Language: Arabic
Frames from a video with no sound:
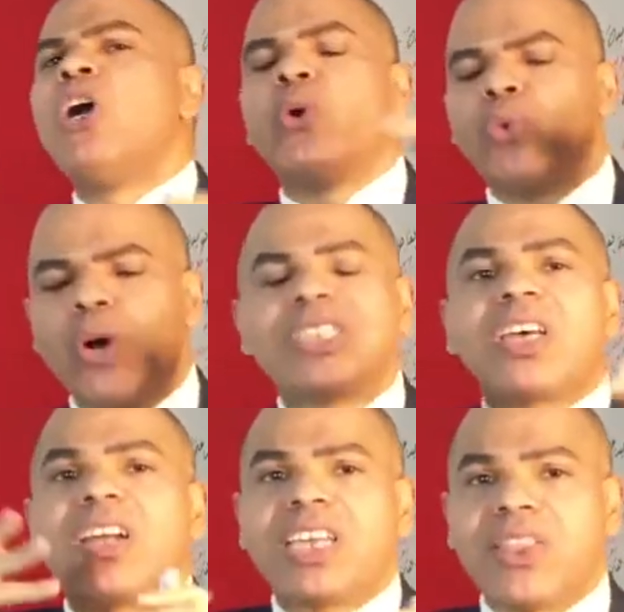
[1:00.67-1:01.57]

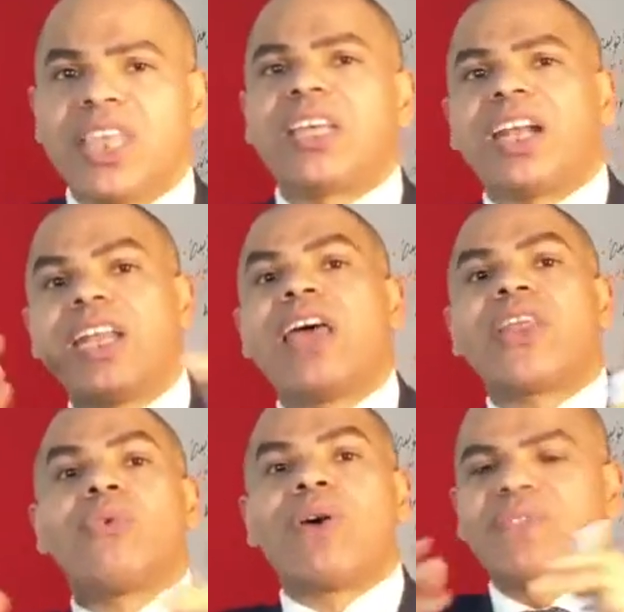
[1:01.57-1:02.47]
وزر كثيرا هذا
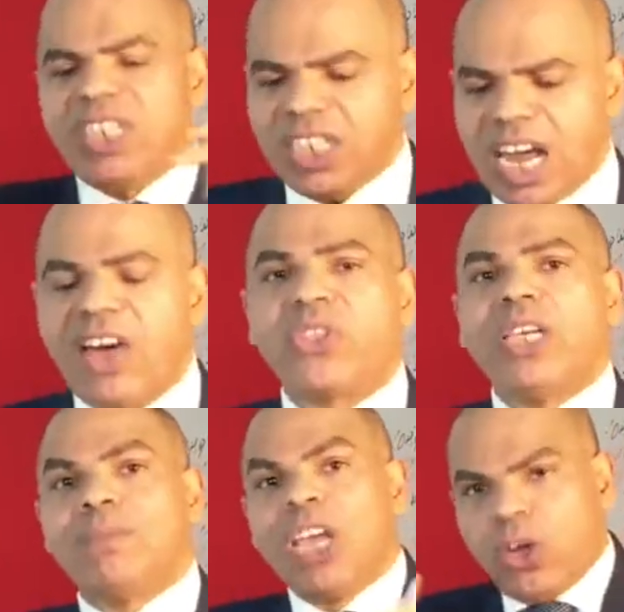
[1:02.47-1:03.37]
الوفدي
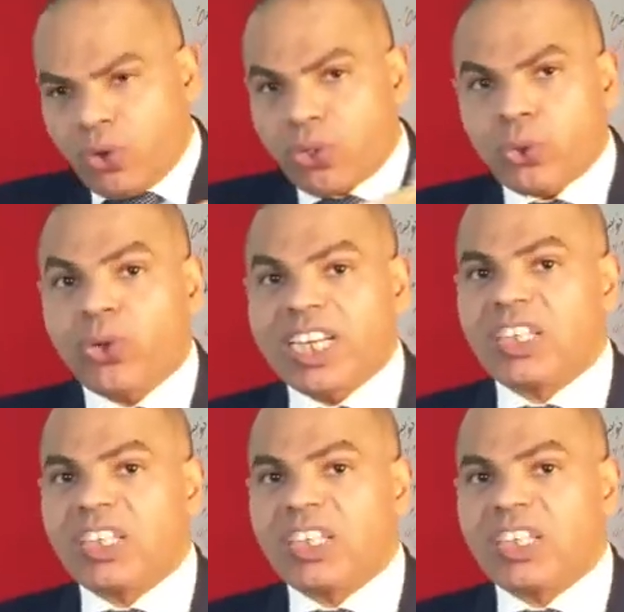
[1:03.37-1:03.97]
العظيم انظروا إلى